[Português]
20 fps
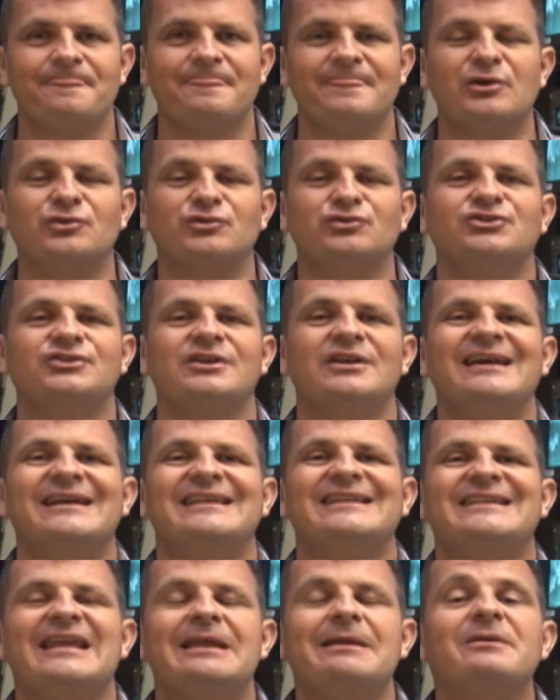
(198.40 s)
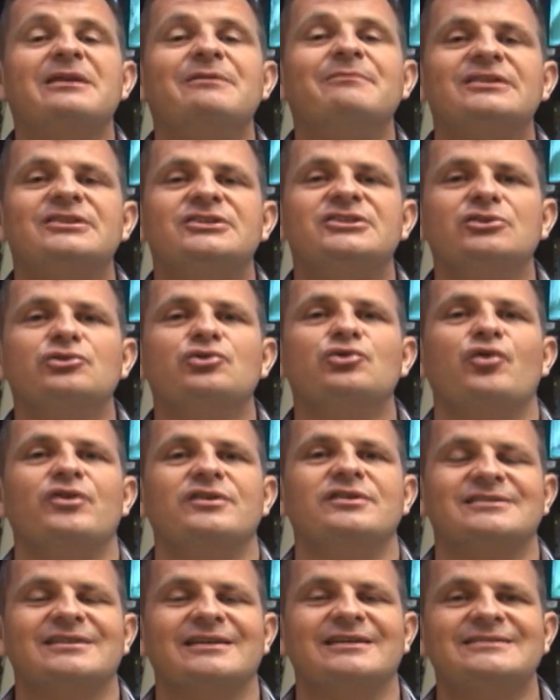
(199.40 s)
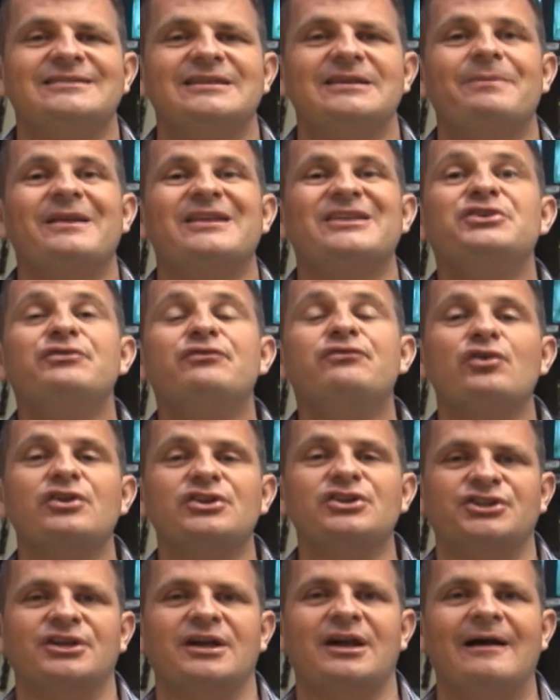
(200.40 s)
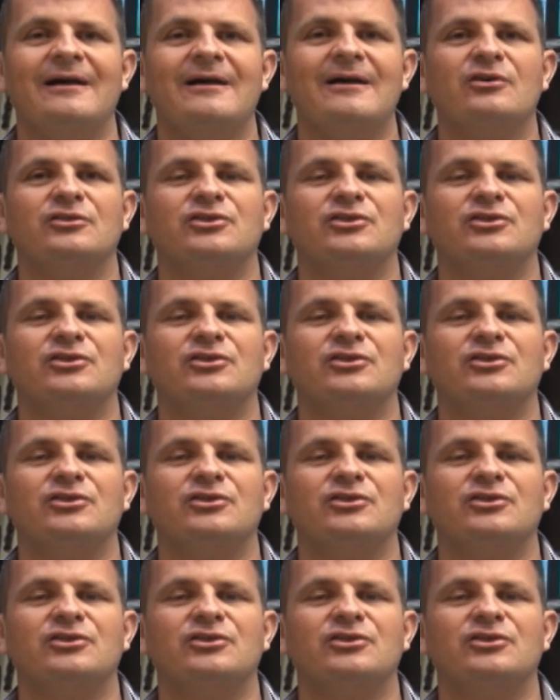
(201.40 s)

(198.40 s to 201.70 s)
Deus tem permitido coisas assim para te forjar,